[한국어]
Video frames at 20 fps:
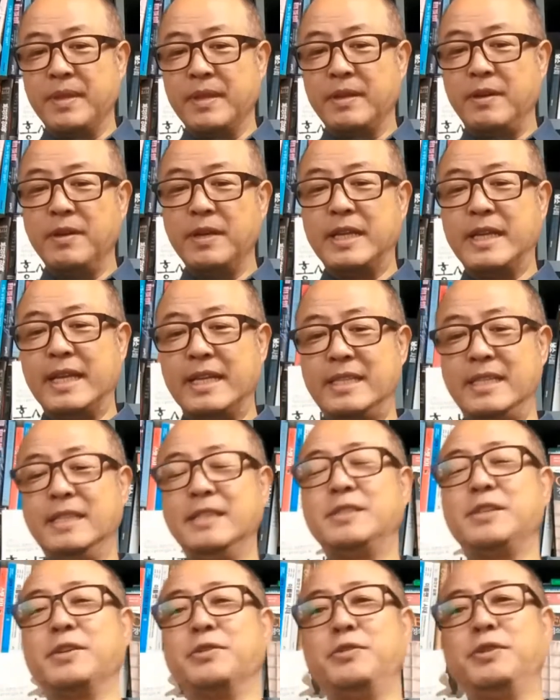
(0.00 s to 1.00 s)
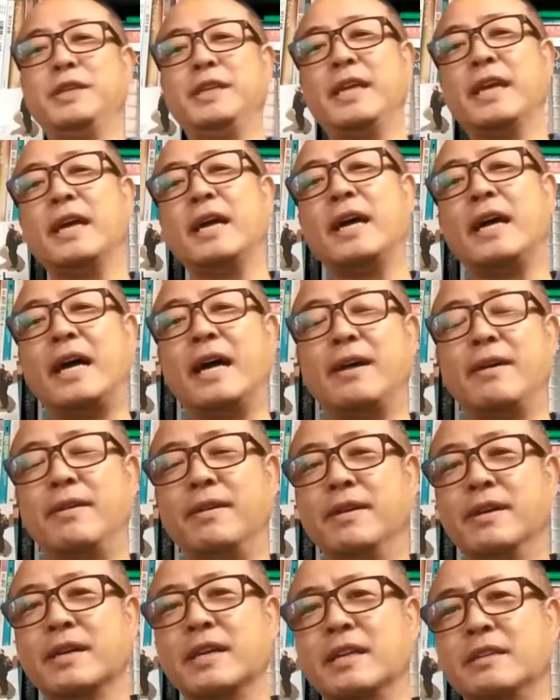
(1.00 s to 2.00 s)
거기까지는 저도 이해가 가요.
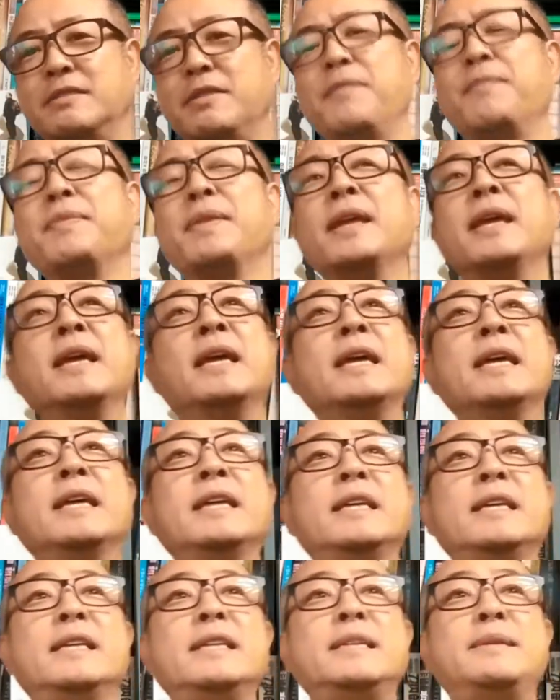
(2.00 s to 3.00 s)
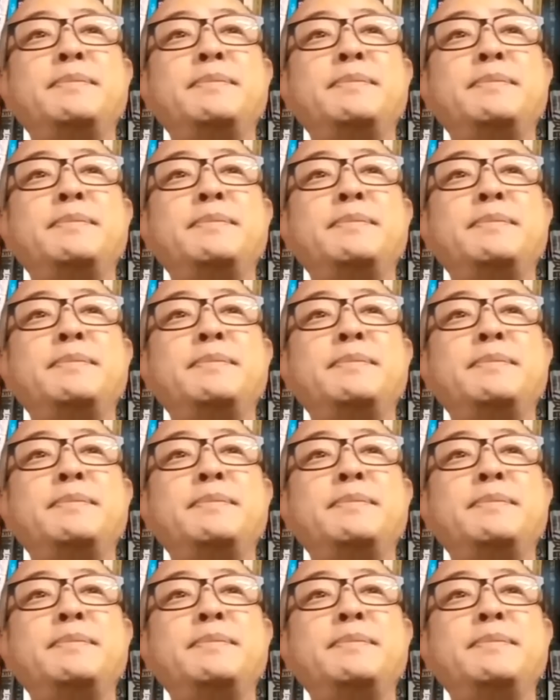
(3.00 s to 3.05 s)
그래서 이